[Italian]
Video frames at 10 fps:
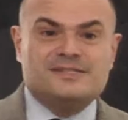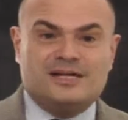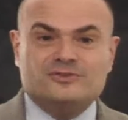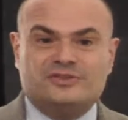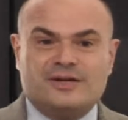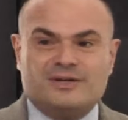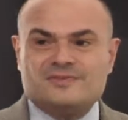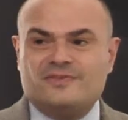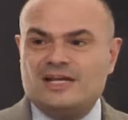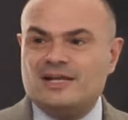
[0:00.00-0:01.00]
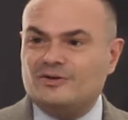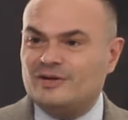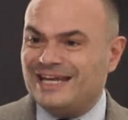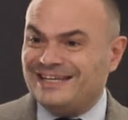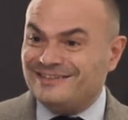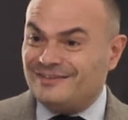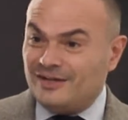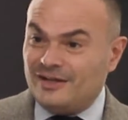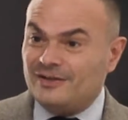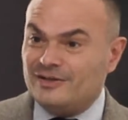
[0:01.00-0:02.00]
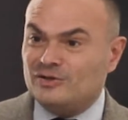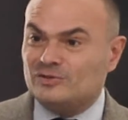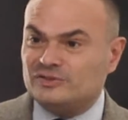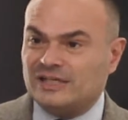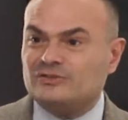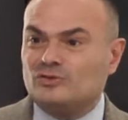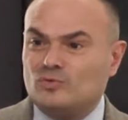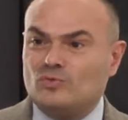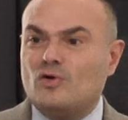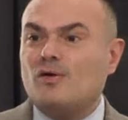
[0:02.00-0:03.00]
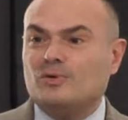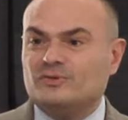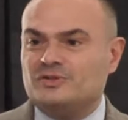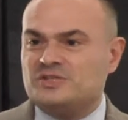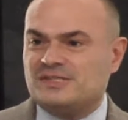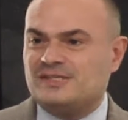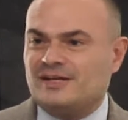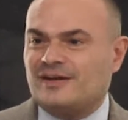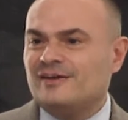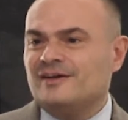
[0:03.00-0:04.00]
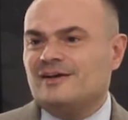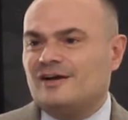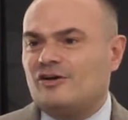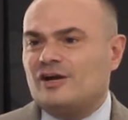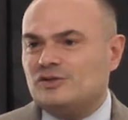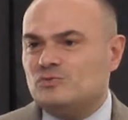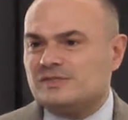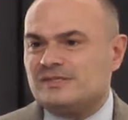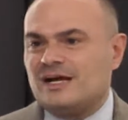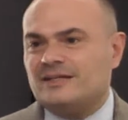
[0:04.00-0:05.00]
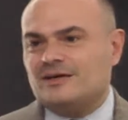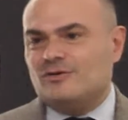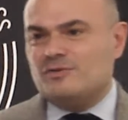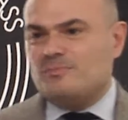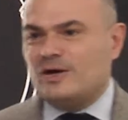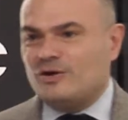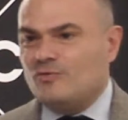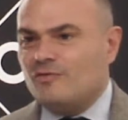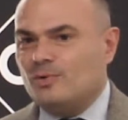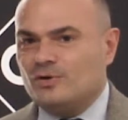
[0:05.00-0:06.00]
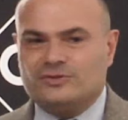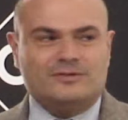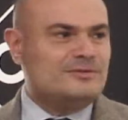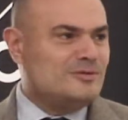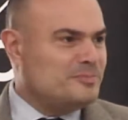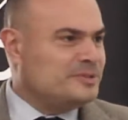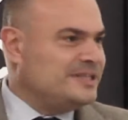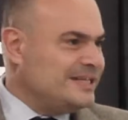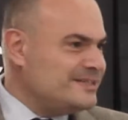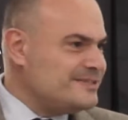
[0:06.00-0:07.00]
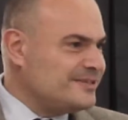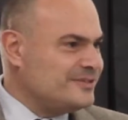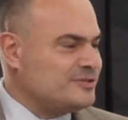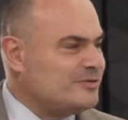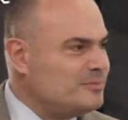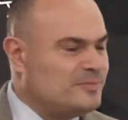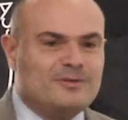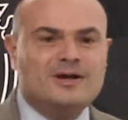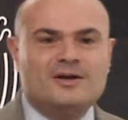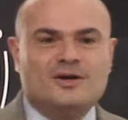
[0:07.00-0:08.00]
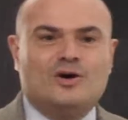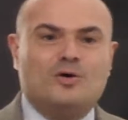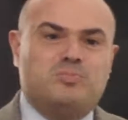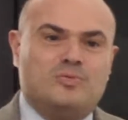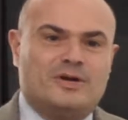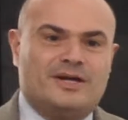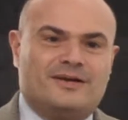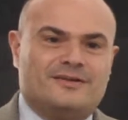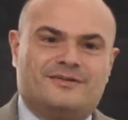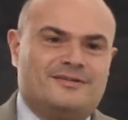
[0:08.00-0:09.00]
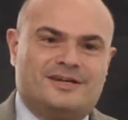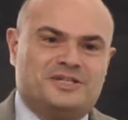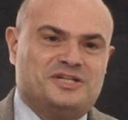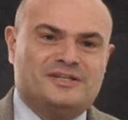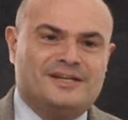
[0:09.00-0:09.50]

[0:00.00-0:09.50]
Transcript: Se non ti dai una sveglia non entri in contatto con un nuovo modo di gestire allora hai due strade, o impari un nuovo modo, competenze che c'erano di prima, oppure lasci